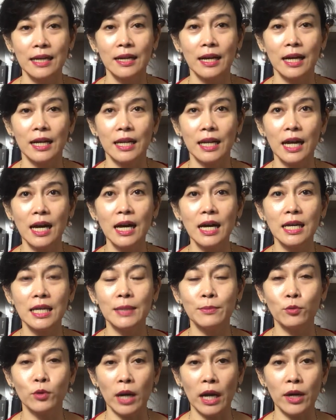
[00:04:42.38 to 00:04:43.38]
Karena
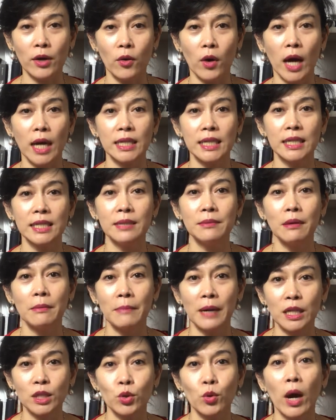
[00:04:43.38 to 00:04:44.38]
hiburan rohani ini
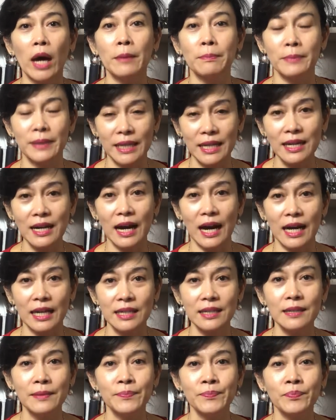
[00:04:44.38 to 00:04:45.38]
memang Tuhan
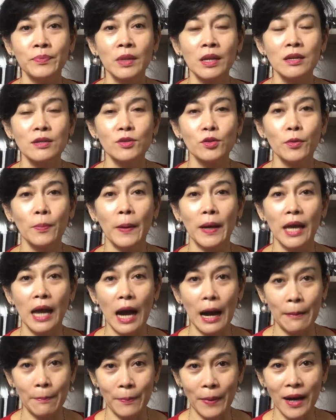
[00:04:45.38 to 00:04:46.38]
berikan
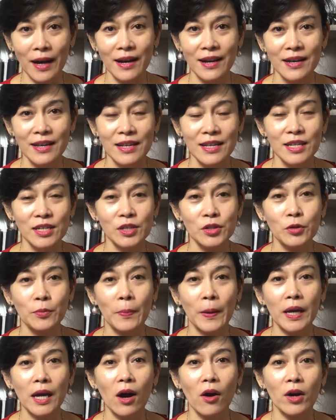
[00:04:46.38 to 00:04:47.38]
supaya apa?
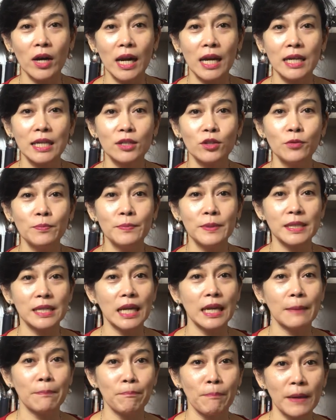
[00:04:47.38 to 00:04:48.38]
Supaya orang itu
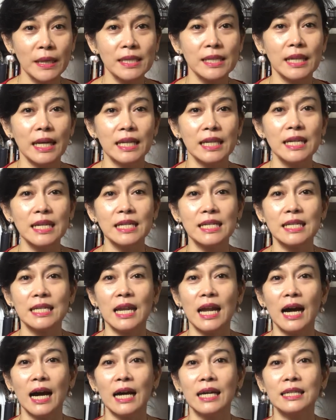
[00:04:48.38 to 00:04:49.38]
bisa lepas dari
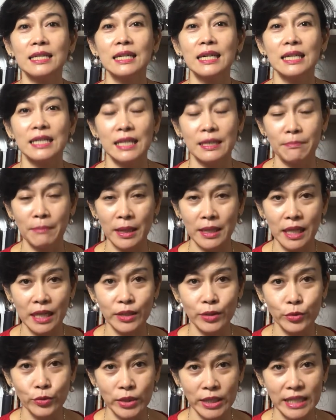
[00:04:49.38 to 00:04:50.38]
kesenangan
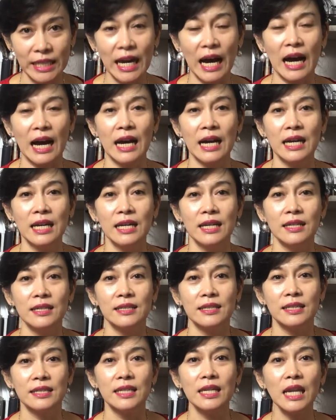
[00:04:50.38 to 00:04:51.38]
kenikmatan dunia
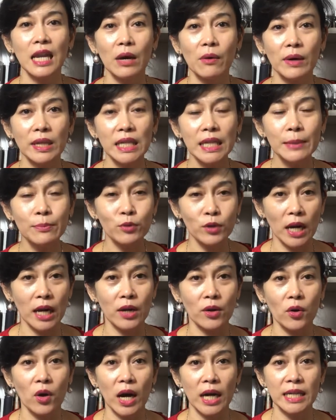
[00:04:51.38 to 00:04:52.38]
jadi lewat
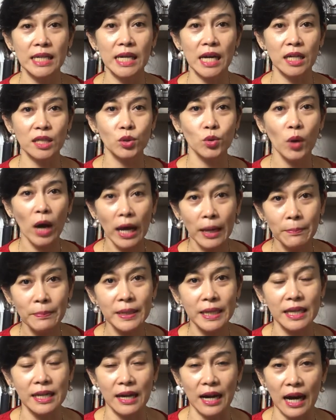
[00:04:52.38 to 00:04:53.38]
hiburan rohani yang Tuhan
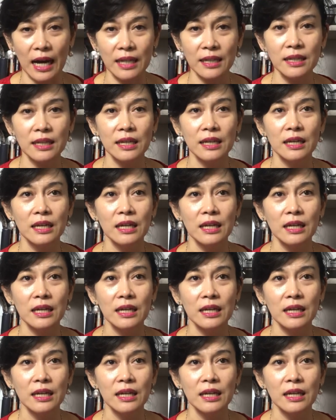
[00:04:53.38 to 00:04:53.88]
berikan,